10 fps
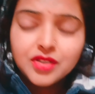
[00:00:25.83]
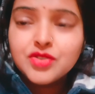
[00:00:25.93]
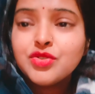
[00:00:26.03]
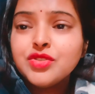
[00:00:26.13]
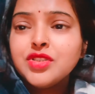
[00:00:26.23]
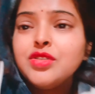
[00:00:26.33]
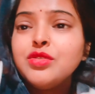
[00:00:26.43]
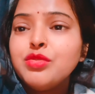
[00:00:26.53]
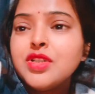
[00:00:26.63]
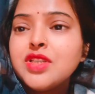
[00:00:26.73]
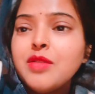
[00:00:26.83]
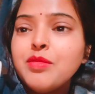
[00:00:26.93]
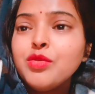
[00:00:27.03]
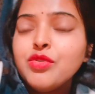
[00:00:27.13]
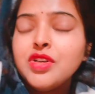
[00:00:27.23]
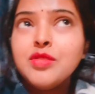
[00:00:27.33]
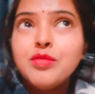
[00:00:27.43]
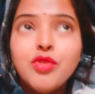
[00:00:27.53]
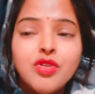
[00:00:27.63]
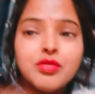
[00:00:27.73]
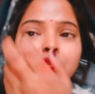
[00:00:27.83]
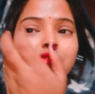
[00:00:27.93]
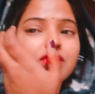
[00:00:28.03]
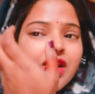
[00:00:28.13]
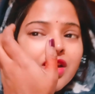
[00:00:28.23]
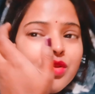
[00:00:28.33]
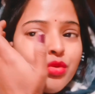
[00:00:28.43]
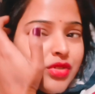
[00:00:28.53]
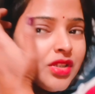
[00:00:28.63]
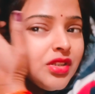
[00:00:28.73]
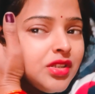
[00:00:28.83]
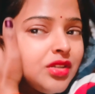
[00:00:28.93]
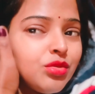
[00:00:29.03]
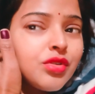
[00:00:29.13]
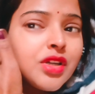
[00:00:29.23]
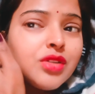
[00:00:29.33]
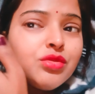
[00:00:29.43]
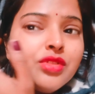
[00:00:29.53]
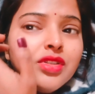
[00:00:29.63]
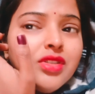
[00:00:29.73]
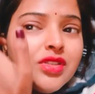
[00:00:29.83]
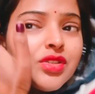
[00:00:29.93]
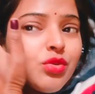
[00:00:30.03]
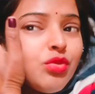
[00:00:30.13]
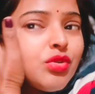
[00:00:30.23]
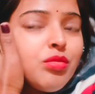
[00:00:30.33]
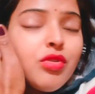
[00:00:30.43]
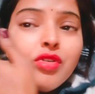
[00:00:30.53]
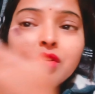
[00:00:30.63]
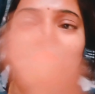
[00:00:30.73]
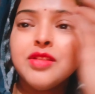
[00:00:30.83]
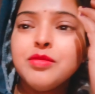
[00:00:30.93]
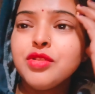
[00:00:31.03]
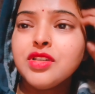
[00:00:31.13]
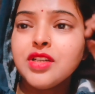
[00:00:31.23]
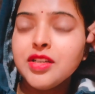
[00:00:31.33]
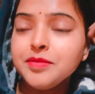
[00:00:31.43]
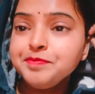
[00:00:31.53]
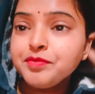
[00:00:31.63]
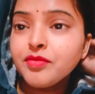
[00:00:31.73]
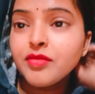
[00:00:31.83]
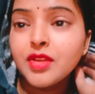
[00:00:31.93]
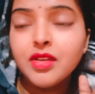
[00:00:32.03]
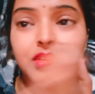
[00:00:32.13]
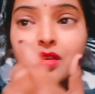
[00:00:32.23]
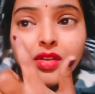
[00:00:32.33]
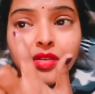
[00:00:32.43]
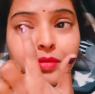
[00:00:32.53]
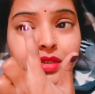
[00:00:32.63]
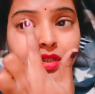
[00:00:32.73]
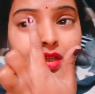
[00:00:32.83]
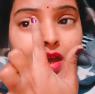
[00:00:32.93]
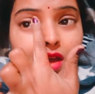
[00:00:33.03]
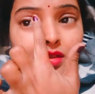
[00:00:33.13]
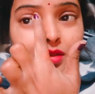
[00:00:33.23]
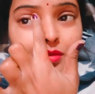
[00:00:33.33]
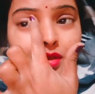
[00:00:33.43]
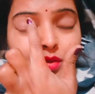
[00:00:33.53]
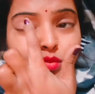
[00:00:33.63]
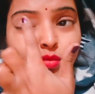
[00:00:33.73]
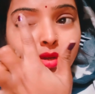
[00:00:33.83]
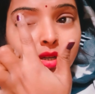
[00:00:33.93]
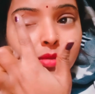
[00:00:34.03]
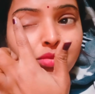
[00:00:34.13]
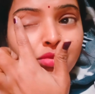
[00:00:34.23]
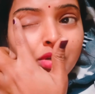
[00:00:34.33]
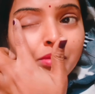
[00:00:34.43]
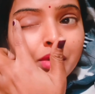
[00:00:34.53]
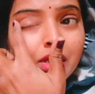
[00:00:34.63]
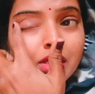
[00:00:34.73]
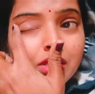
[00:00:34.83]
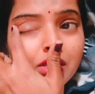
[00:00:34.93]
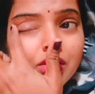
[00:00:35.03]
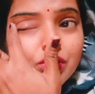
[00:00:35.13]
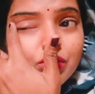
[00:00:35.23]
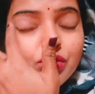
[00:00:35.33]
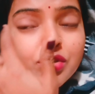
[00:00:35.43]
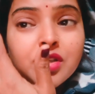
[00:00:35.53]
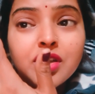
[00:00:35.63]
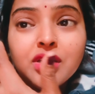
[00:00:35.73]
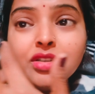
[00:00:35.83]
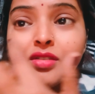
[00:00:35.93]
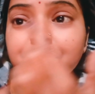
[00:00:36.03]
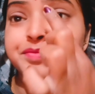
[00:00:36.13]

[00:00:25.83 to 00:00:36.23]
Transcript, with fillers: तो सोची कि थोड़ा सा आप लोगों के लिए ब्लॉग भी तो जाए दो तीन दिन हो गया दो तीन दिन से कोई ब्लॉग नहीं बन रहा है पता नहीं आँख सब ये ऊपर का पूरा मेरा इतना सूज गया है